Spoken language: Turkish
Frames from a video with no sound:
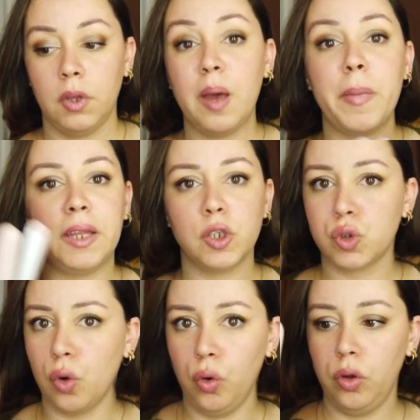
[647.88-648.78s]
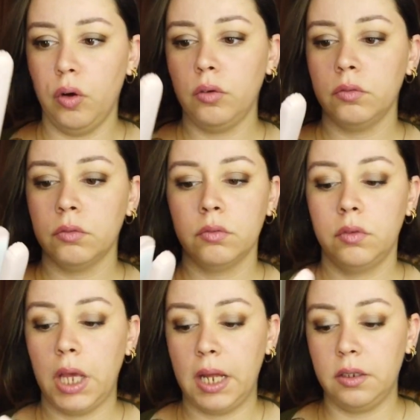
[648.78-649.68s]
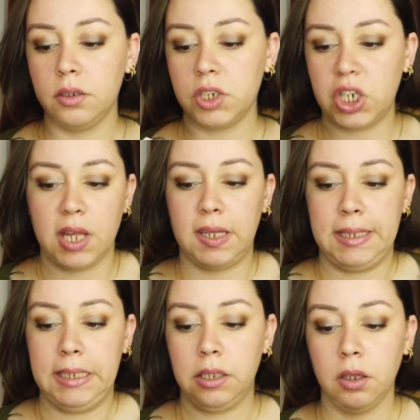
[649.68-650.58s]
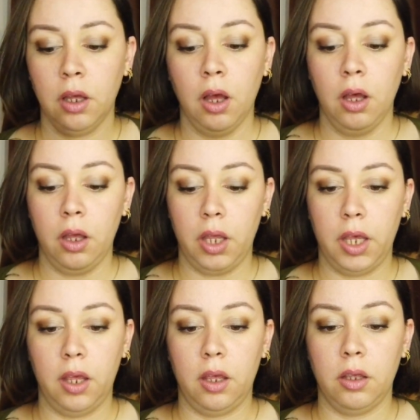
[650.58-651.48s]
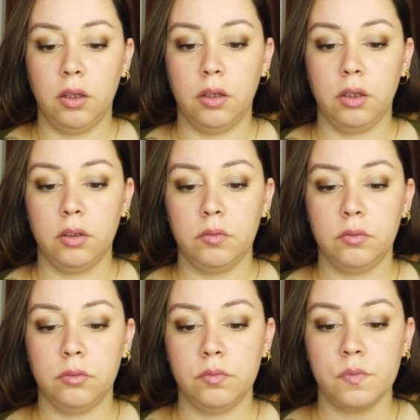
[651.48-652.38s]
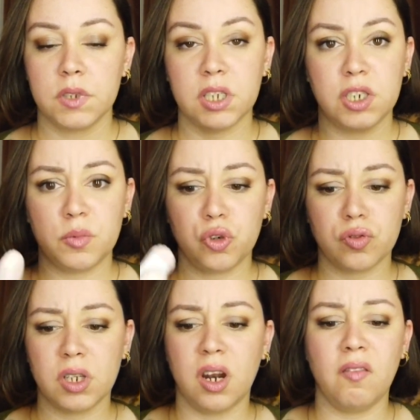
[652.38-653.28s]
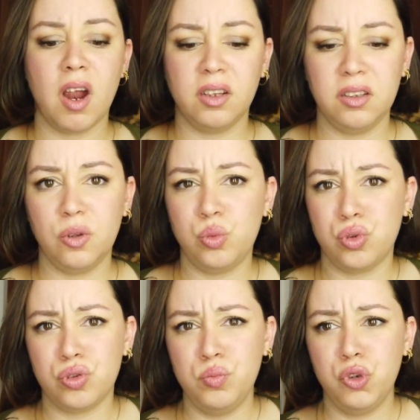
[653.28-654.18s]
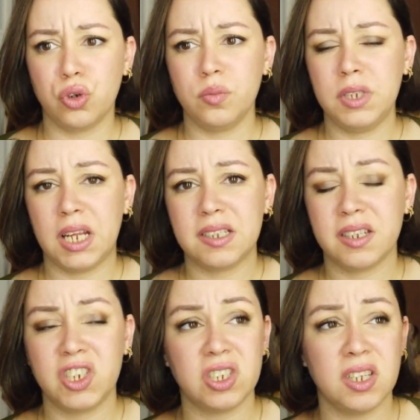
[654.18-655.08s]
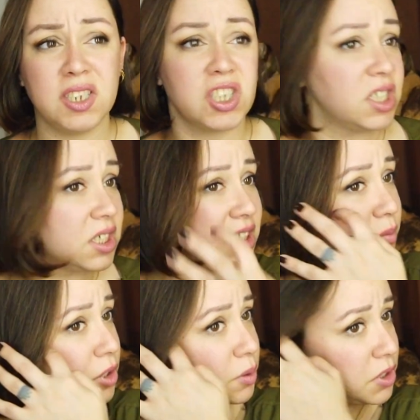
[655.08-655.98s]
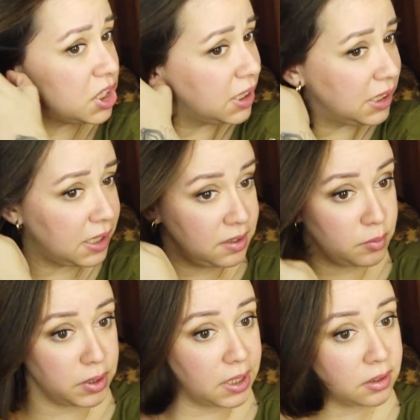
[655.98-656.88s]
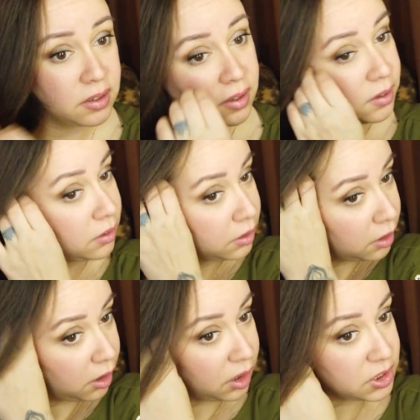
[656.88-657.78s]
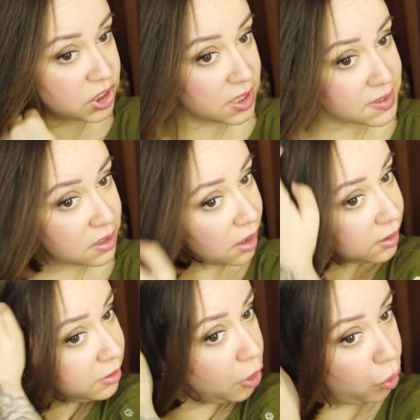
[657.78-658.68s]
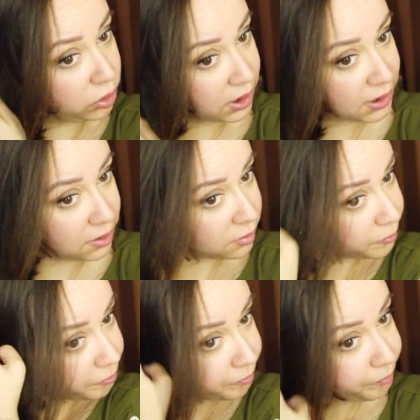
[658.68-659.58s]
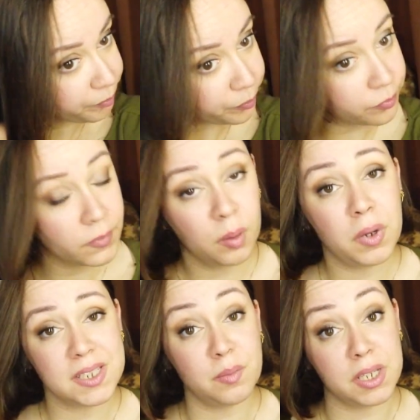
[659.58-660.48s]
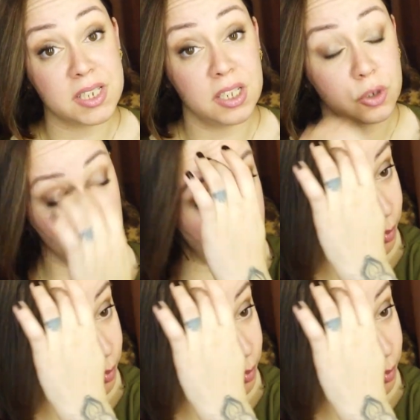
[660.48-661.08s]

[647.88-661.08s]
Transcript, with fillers: hemen de soğuyor. Yani şey de değil. Ee, saçıma çok zarar verdiğini düşünmüyorum. Yani saçın azıcık 40 yılın başı bir şekillendirmeden alacağı zarar ne ola ki? Bazen bazı şeyleri çok